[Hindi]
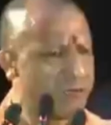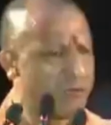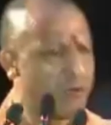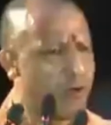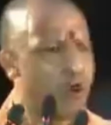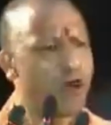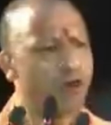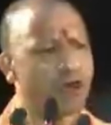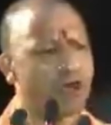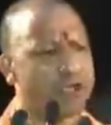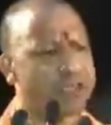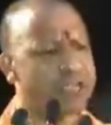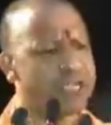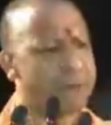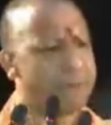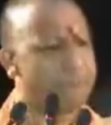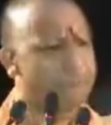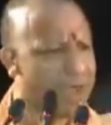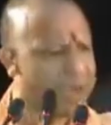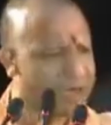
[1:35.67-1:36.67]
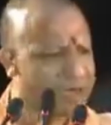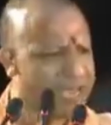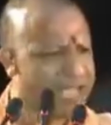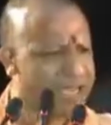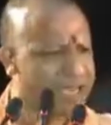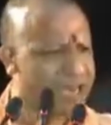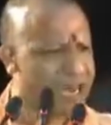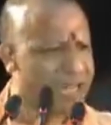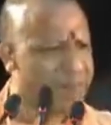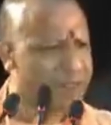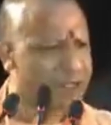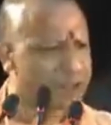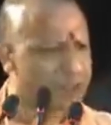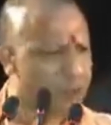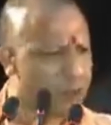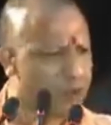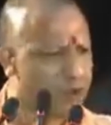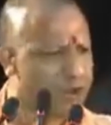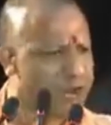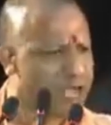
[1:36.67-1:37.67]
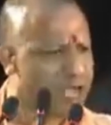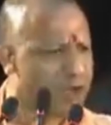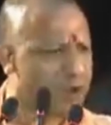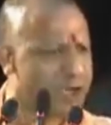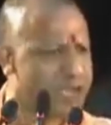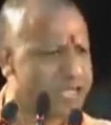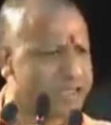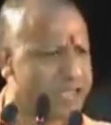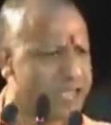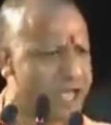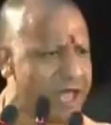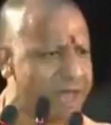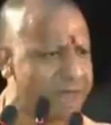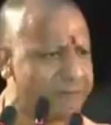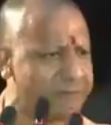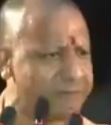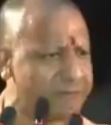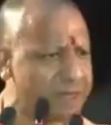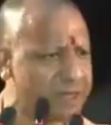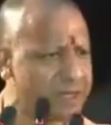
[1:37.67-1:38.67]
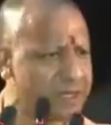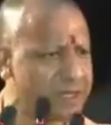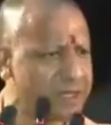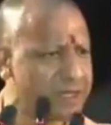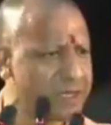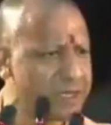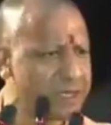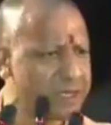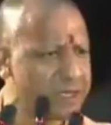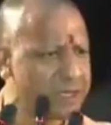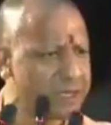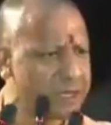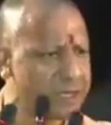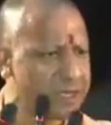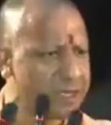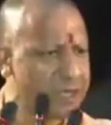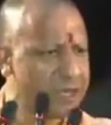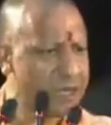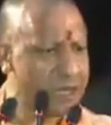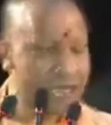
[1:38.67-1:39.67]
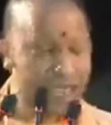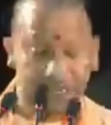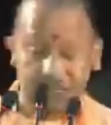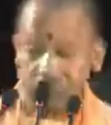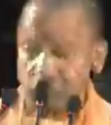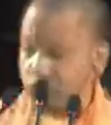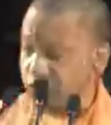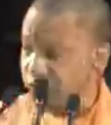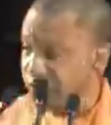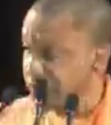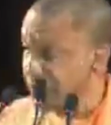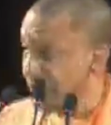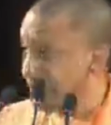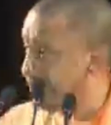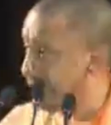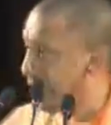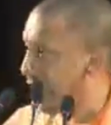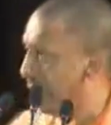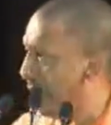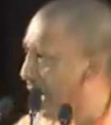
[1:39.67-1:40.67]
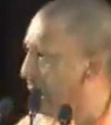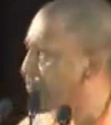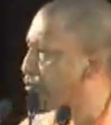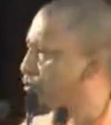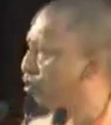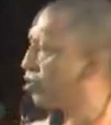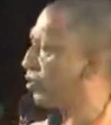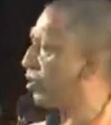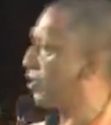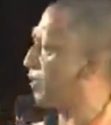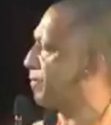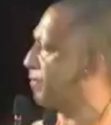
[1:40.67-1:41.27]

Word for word: भूखा से मरने के लिए मजबूर नहीं होने दिया लेकिन उस सबके बावजूद